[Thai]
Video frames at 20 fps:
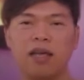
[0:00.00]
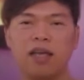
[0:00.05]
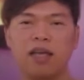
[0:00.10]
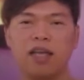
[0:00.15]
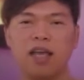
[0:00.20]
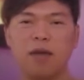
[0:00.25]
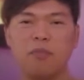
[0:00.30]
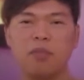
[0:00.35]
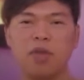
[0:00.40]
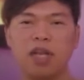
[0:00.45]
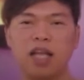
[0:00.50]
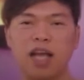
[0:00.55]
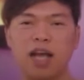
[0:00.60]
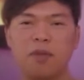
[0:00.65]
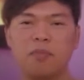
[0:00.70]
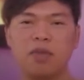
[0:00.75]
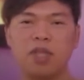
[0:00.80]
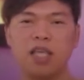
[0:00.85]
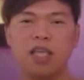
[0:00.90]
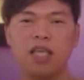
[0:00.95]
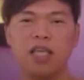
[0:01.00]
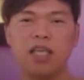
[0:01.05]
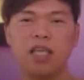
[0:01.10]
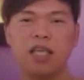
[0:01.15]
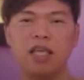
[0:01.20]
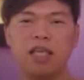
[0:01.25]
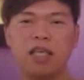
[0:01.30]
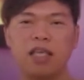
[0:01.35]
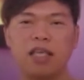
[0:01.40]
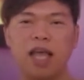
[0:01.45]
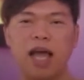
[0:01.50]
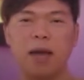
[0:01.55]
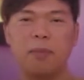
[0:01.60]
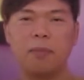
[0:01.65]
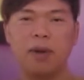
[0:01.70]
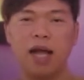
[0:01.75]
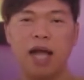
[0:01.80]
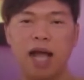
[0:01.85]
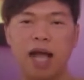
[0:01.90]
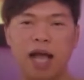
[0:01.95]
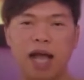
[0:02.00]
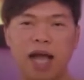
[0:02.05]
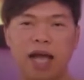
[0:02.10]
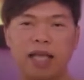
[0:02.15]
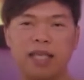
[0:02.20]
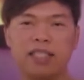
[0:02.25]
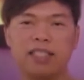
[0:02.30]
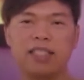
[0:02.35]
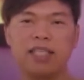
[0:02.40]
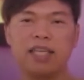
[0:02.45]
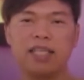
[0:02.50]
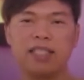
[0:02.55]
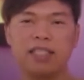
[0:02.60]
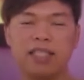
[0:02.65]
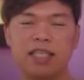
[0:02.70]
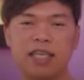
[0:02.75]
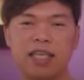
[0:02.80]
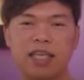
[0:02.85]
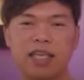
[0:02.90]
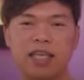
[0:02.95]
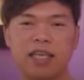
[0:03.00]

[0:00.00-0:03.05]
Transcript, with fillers: กับเป็นคำที่หยาบคายเสียดสี